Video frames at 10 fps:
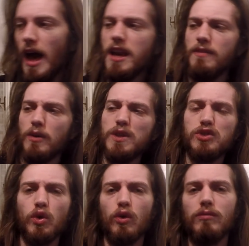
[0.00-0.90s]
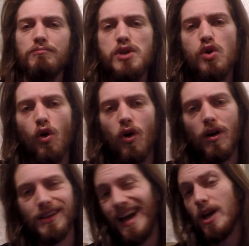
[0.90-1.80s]
arriva questo mio
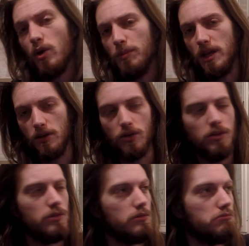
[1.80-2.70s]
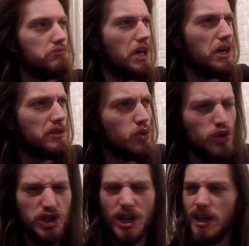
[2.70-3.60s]
caro amico, da
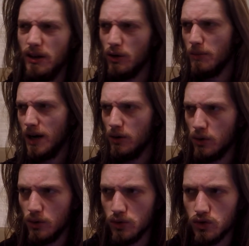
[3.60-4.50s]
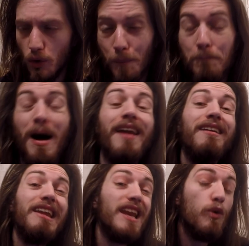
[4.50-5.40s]
12 anni ormai lo conosco,
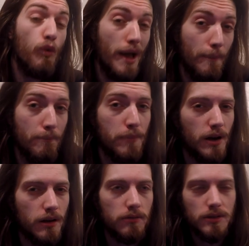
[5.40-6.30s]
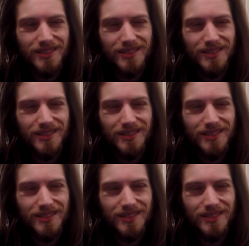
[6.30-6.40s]
Parrini Web